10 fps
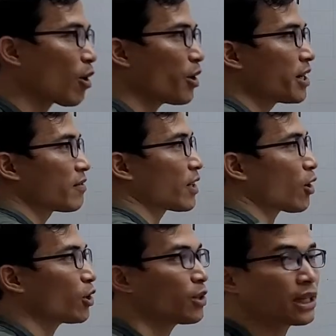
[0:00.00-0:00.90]
có hình mà
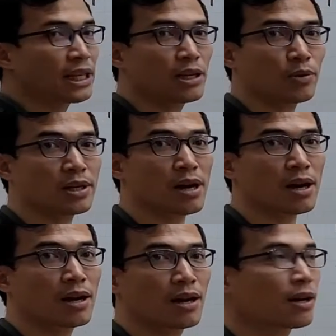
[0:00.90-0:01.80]
nói cho người ta hiểu là được
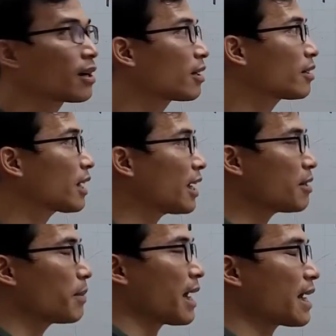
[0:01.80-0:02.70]
đấy
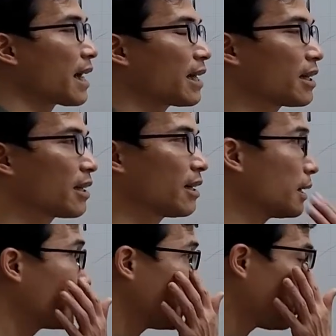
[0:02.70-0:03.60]
12 cạnh
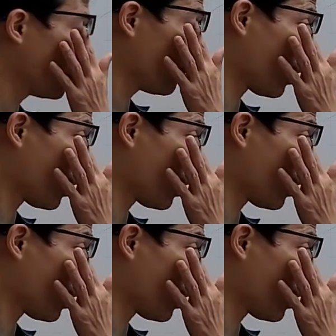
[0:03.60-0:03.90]
thế rồi chúng